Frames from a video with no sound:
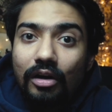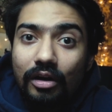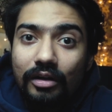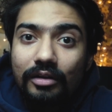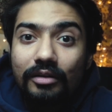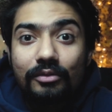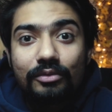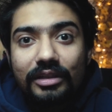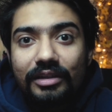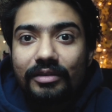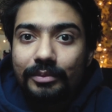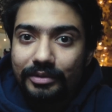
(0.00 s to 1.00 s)
और
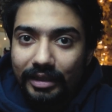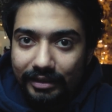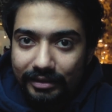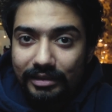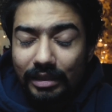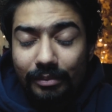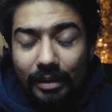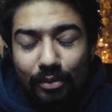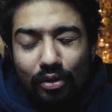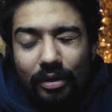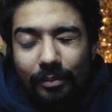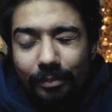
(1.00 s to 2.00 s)
उनकी वेबसाइट से जहाँ पे
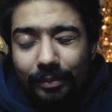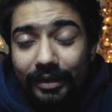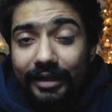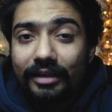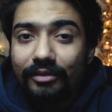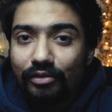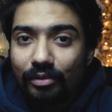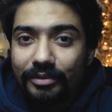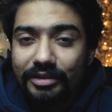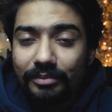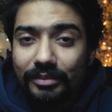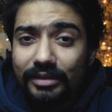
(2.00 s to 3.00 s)
आपको कंप्लीट
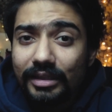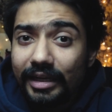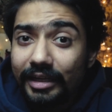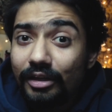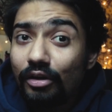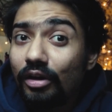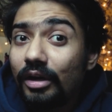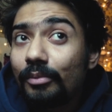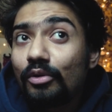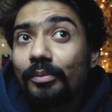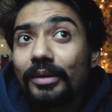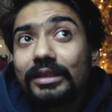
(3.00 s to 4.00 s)
इन्फॉर्मेशन मिल जाएगी और
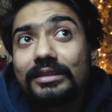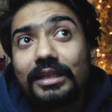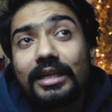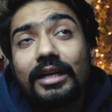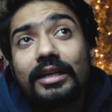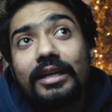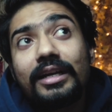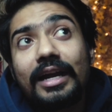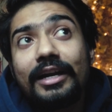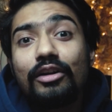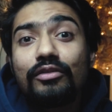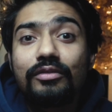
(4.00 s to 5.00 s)
आपको पता चलेगा कि
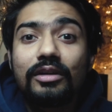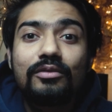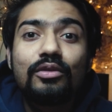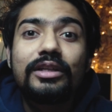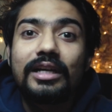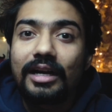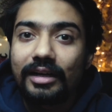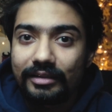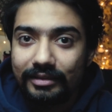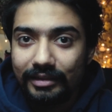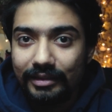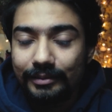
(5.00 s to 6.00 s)
काइंड ऑफ वर्क वो क्या
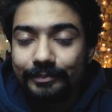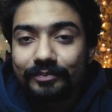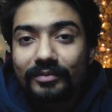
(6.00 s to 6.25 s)
करते हैं